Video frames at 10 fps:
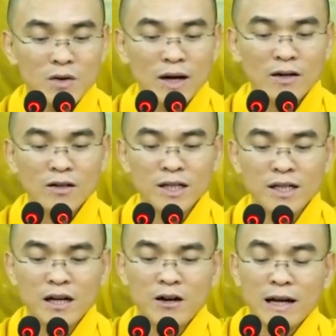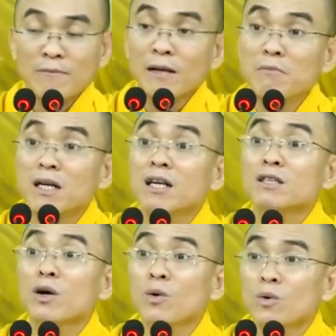hoặc có khi là họ cảm thấy mất
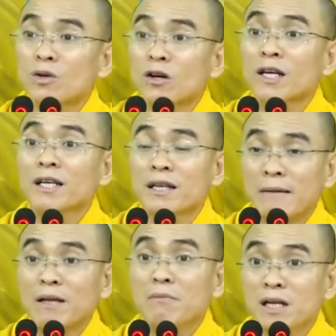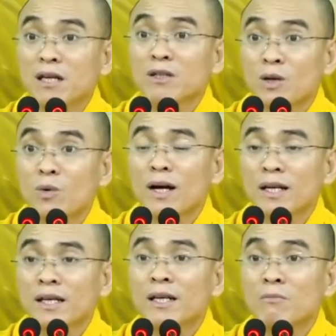hứng thú có khi cảm thấy mất hứng thú hoặc
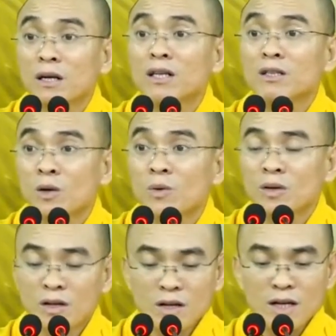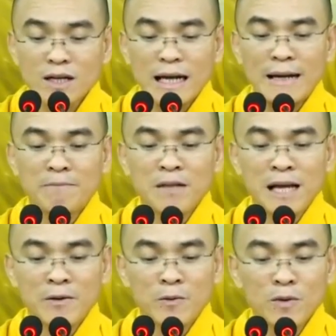khi không mất hứng thú kèm
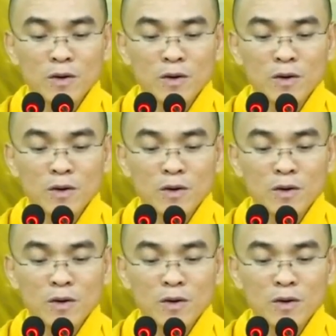theo